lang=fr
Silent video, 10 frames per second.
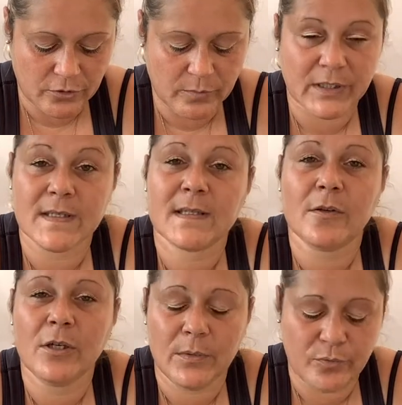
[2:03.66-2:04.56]
euh,
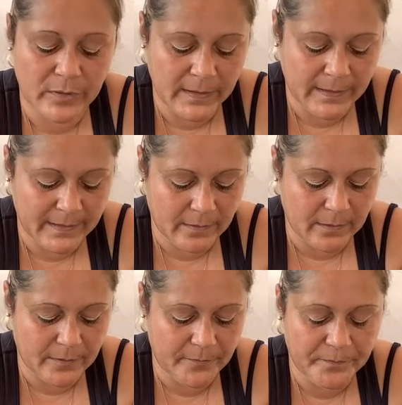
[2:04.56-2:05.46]
Bristol et puis les, euh,
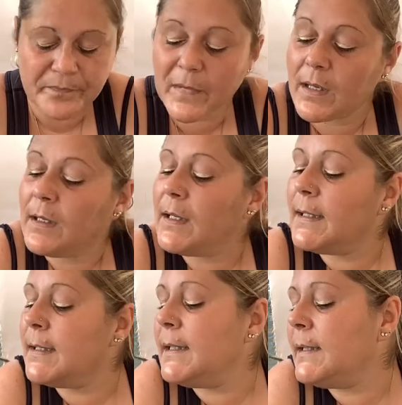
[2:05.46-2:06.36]

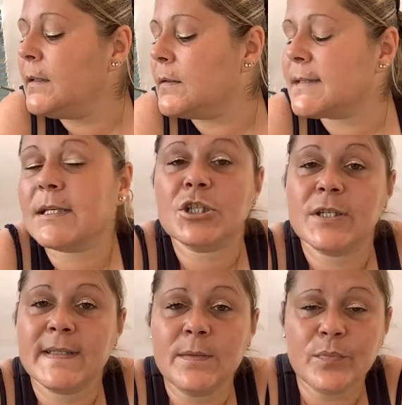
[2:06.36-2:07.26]
les euh,
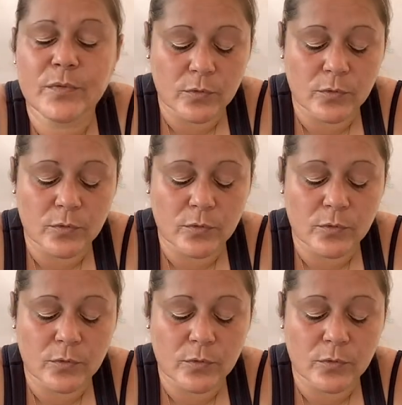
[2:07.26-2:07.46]
sachets zip.